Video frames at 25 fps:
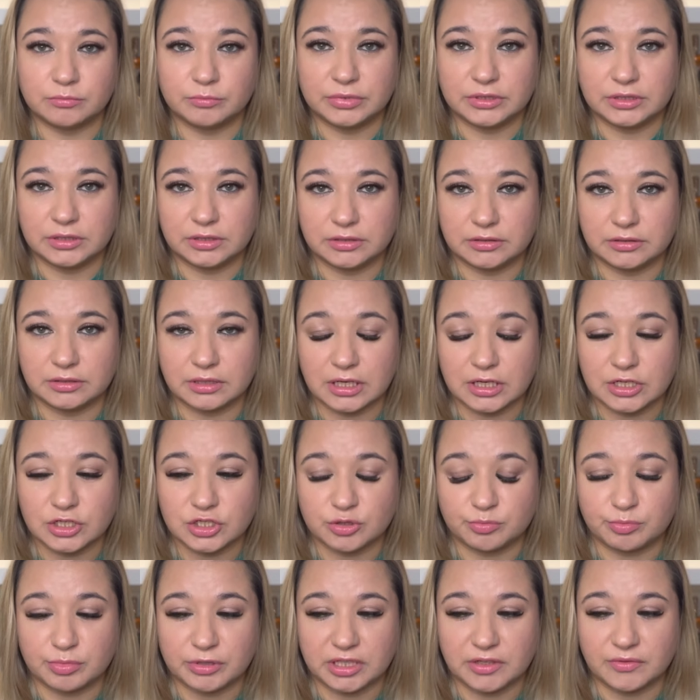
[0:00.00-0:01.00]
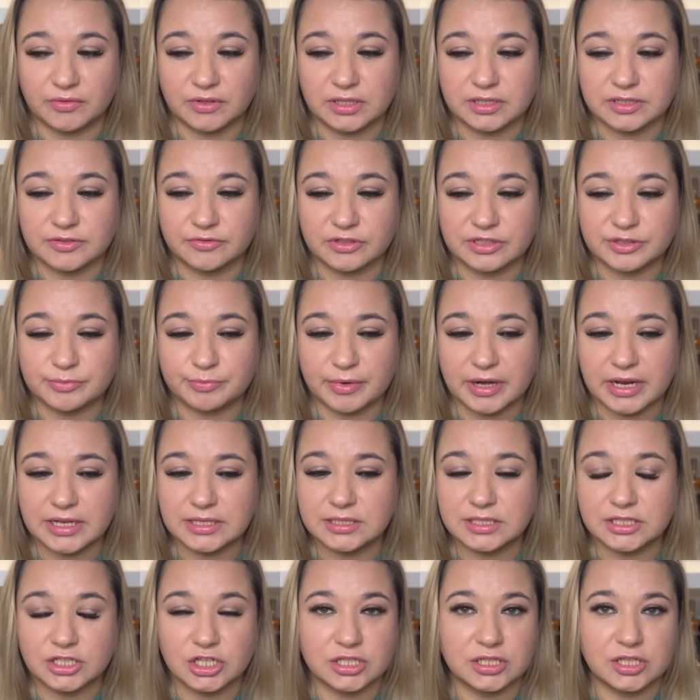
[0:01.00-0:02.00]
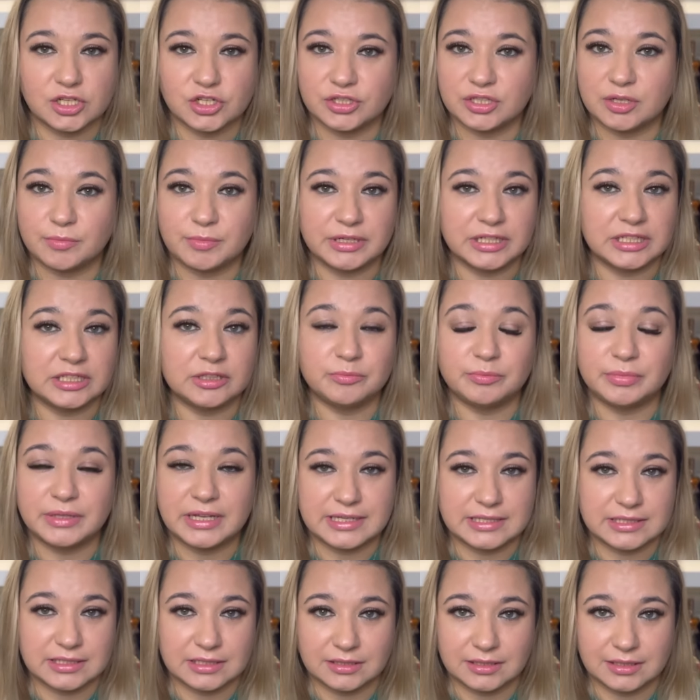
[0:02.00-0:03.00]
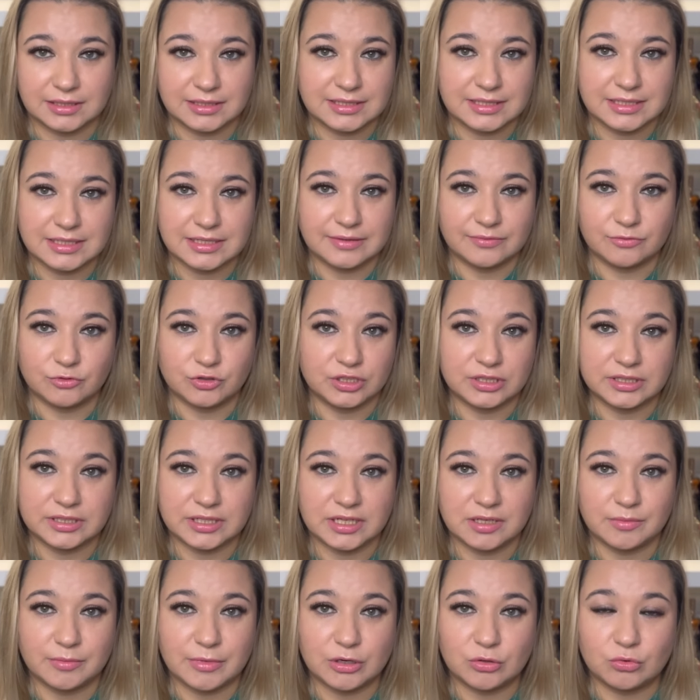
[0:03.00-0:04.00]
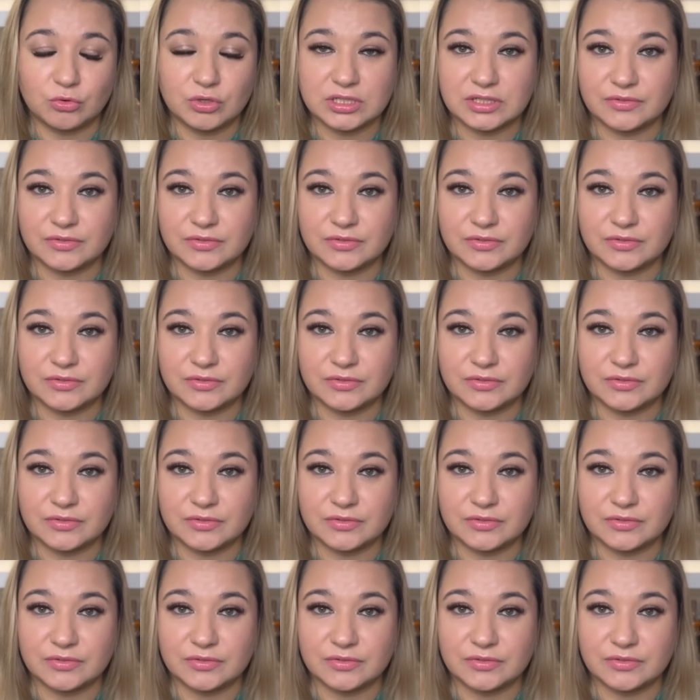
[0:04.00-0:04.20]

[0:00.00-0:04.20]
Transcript: Было раньше продавалось в фикс прайс, сейчас даже на маркетплейсах найти его нигде не могу.